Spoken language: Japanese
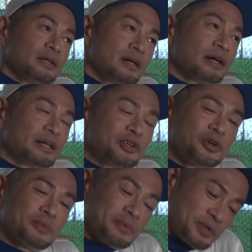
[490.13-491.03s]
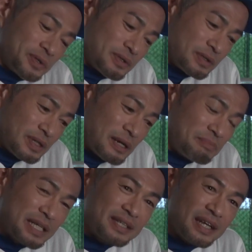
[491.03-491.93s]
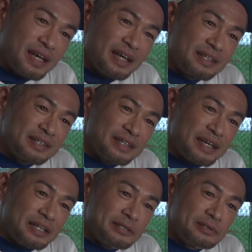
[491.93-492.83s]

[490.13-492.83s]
ああ今日も頑張ったなって